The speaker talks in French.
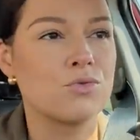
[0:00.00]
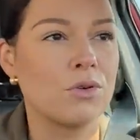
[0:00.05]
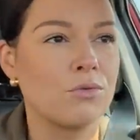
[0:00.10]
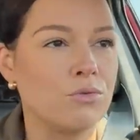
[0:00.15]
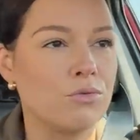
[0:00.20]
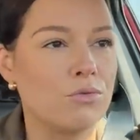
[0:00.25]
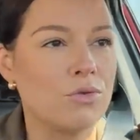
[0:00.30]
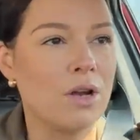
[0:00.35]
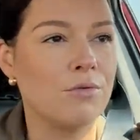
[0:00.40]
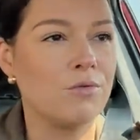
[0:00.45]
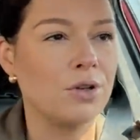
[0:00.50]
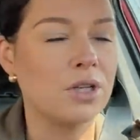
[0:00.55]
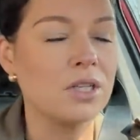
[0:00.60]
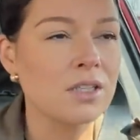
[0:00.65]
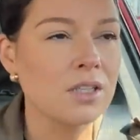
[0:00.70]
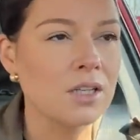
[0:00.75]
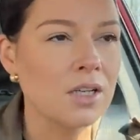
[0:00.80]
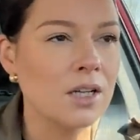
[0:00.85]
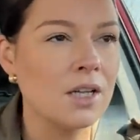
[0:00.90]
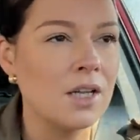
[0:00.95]
je vous l'avouer.
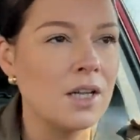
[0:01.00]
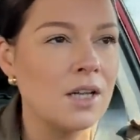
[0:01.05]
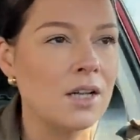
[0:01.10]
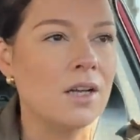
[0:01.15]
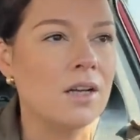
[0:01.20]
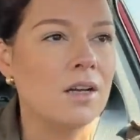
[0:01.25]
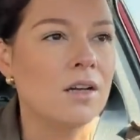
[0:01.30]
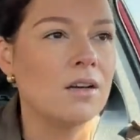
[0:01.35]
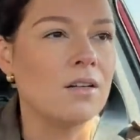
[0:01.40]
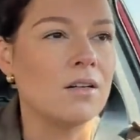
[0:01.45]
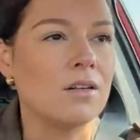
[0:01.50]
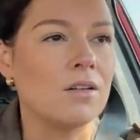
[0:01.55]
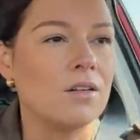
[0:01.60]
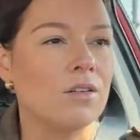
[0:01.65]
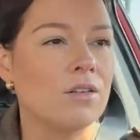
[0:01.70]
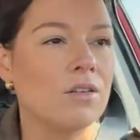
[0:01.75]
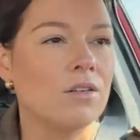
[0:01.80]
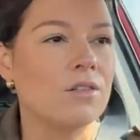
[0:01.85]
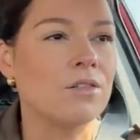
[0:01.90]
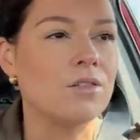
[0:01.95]
Euh,